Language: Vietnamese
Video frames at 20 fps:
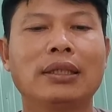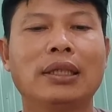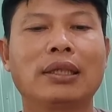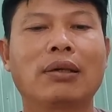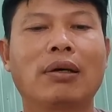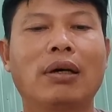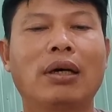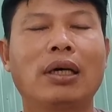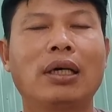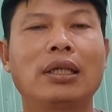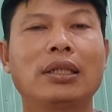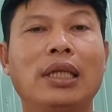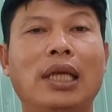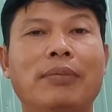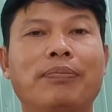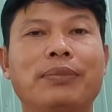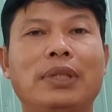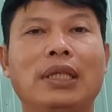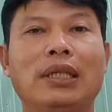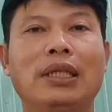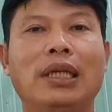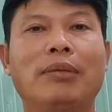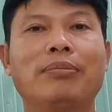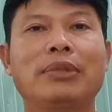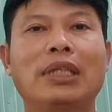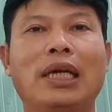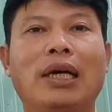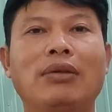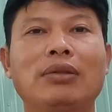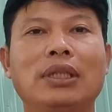Thì có dịp thì em
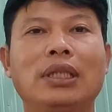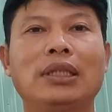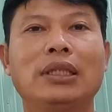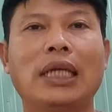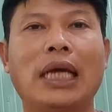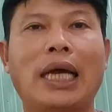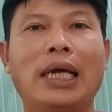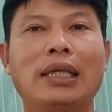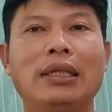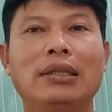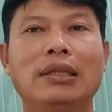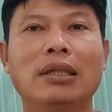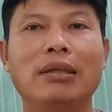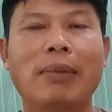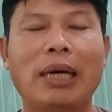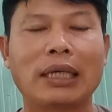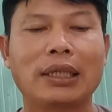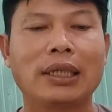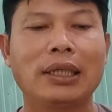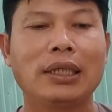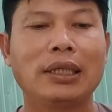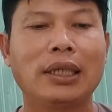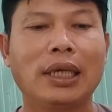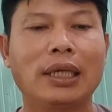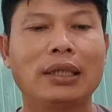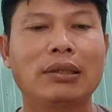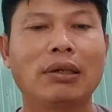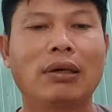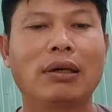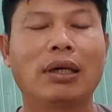cháu xin giải nửa bài kia
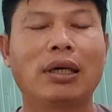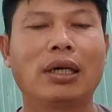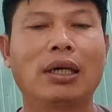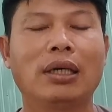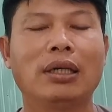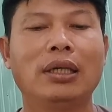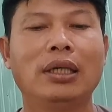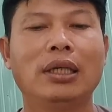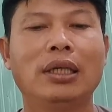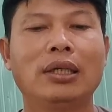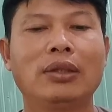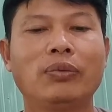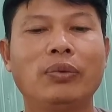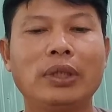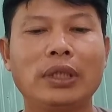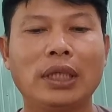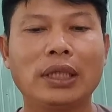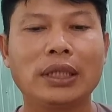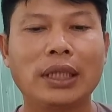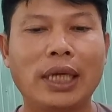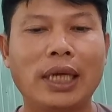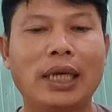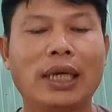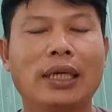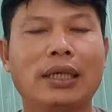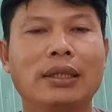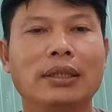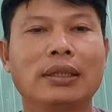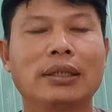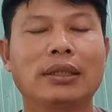để cho quý vị nghe,
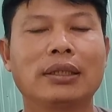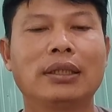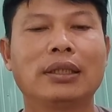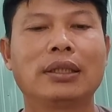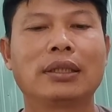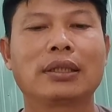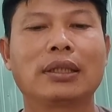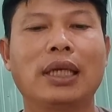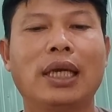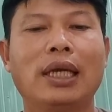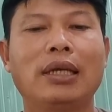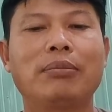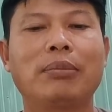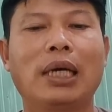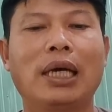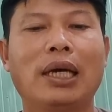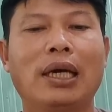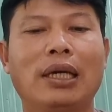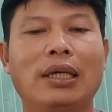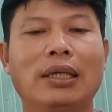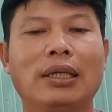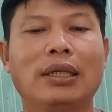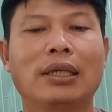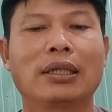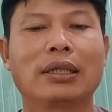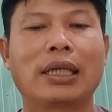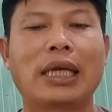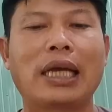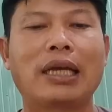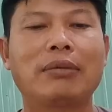để mà
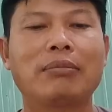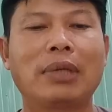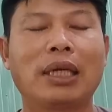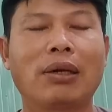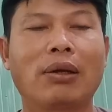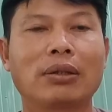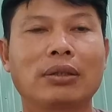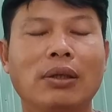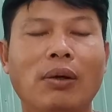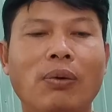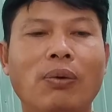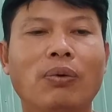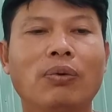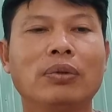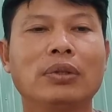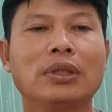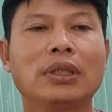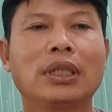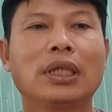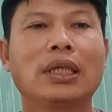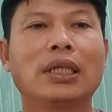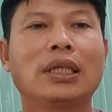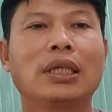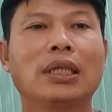gắng mà lo tu, chứ